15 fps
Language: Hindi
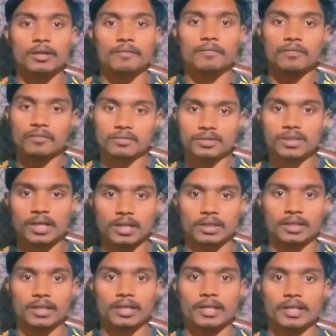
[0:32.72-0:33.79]
फ्रूट्स
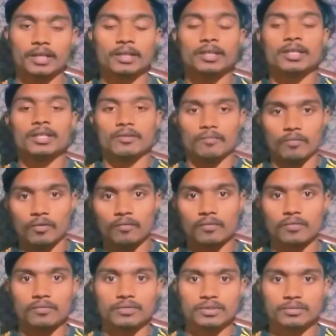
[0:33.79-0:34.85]
खाते हैं वो
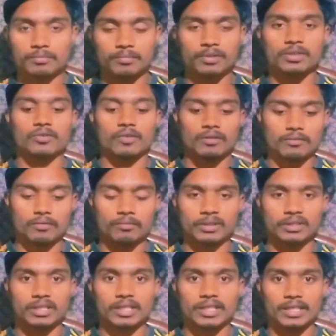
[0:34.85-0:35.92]
फ्रूट्स भी जो है वो
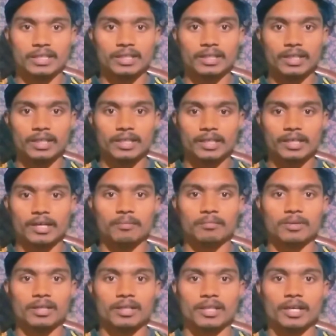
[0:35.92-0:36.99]
मसल गेनिंग के लिए काम
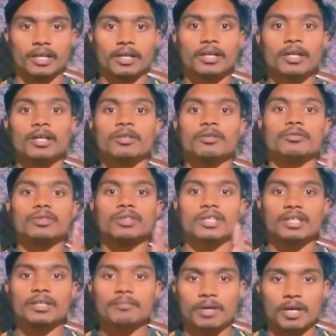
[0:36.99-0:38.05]
करते हैं तो
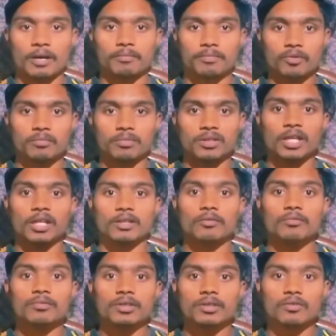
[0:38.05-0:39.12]
चलिए मैं आपको बताता
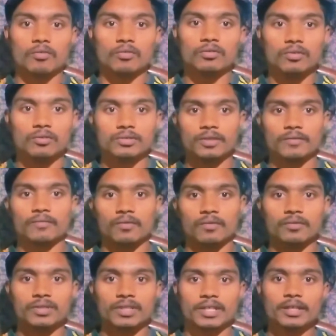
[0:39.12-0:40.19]
हूँ कि कौन कौन से
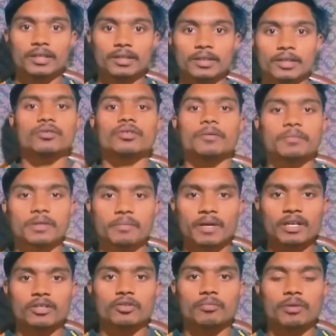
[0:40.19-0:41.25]
फ्रूट्स हैं तो सबसे
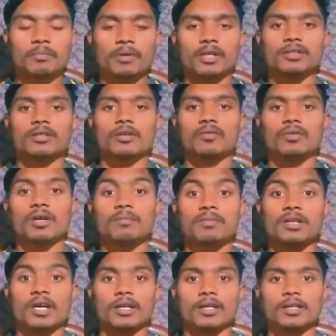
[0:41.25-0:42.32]
पहले तो मैं बात करूँगा
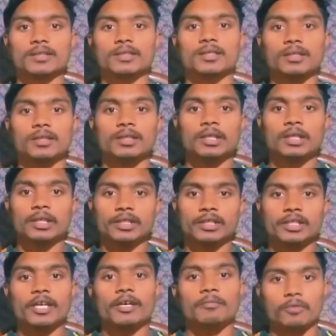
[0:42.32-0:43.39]
बनानास की
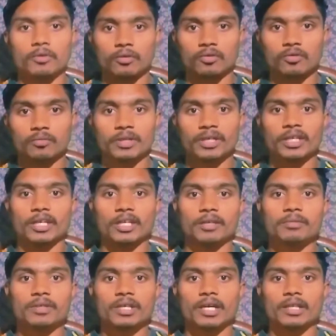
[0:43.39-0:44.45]
जिन्हें हम उर्दू में केले
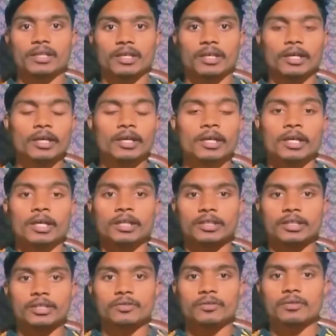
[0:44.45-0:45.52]
भी कहते हैं
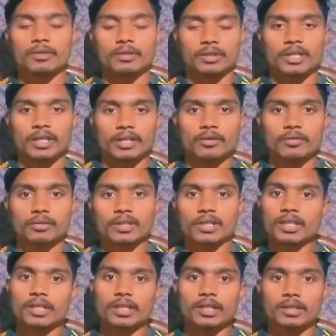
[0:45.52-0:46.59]
ये जो केले होते हैं
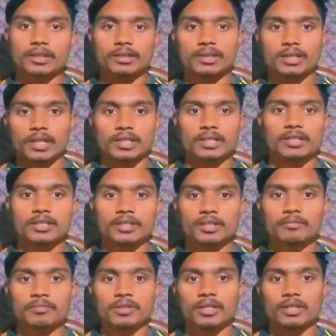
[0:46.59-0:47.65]
ये इंसानी
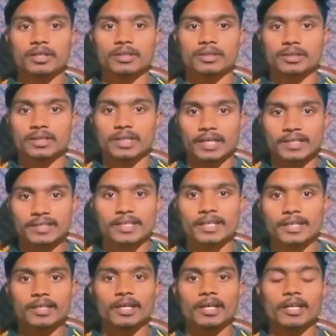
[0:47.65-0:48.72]
जिसम के साइज़
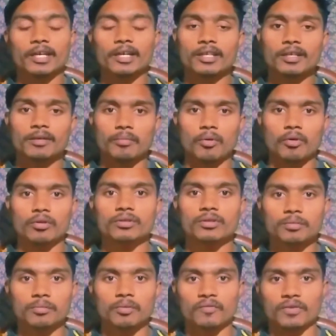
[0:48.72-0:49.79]
गेन करने के लिए बहुत
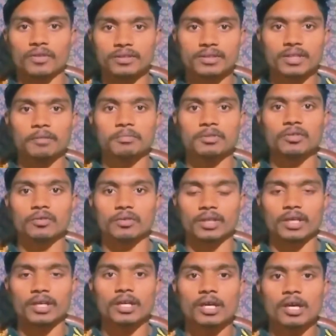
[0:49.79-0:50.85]
ही मुफीद साबित
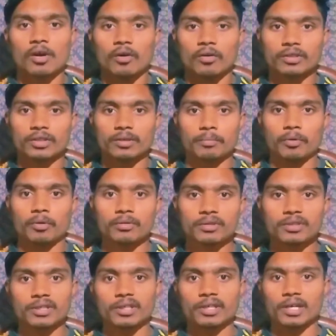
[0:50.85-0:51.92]
होते हैं और ये
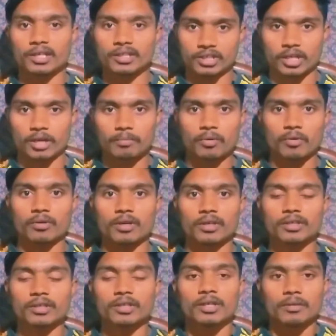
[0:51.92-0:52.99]
बहुत ही एक अच्छा
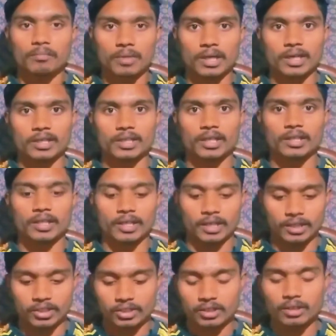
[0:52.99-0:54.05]
प्रोडक्ट माने जाते
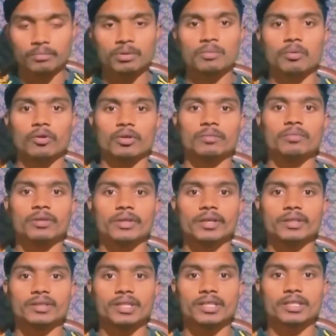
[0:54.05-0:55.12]
हैं जितने भी बॉडी
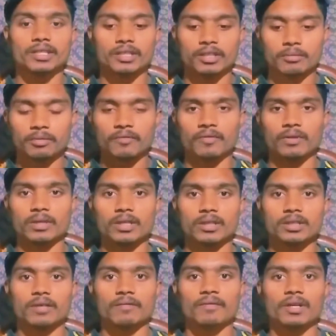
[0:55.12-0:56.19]
बिल्डर्स हैं जितने भी
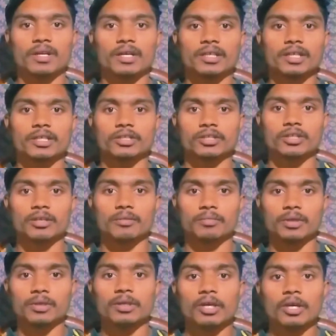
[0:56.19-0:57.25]
फिटनेस लवर हैं या जितने
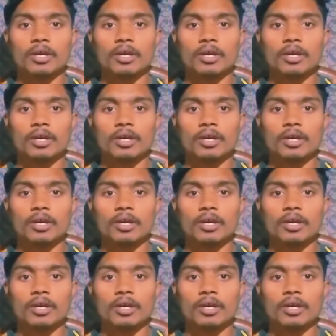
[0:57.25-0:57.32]
भी